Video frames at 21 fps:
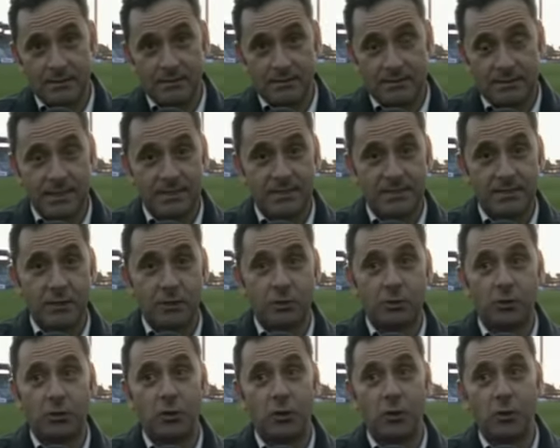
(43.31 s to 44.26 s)
Ça, c'est
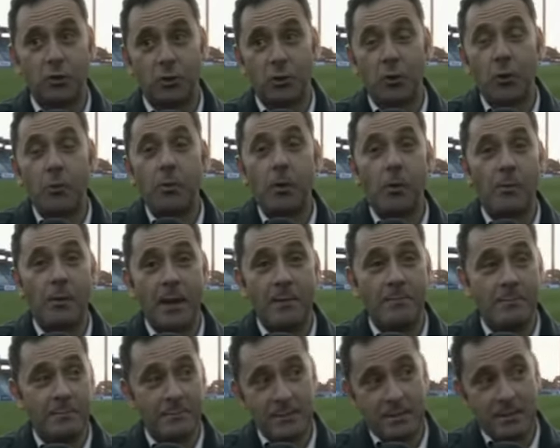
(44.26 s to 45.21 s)
notre gros
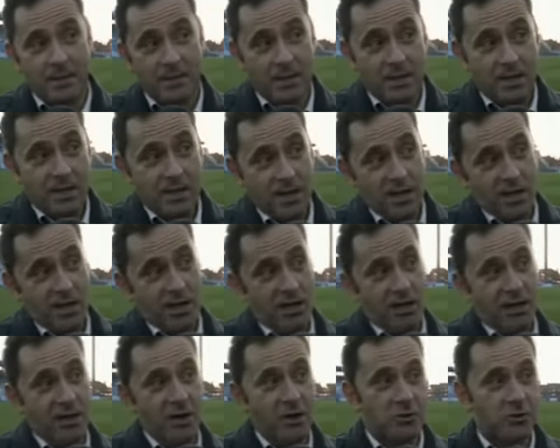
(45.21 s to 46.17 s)
problème.
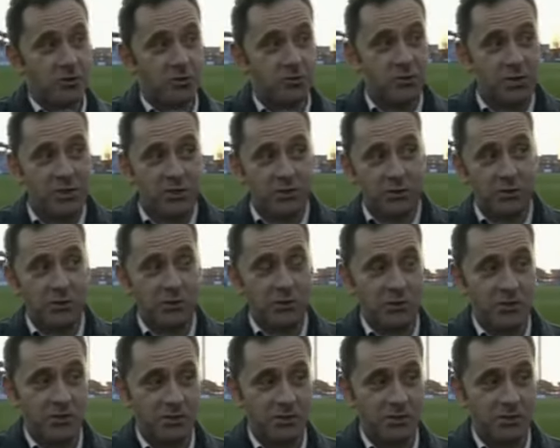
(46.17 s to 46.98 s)
Et ensuite, euh,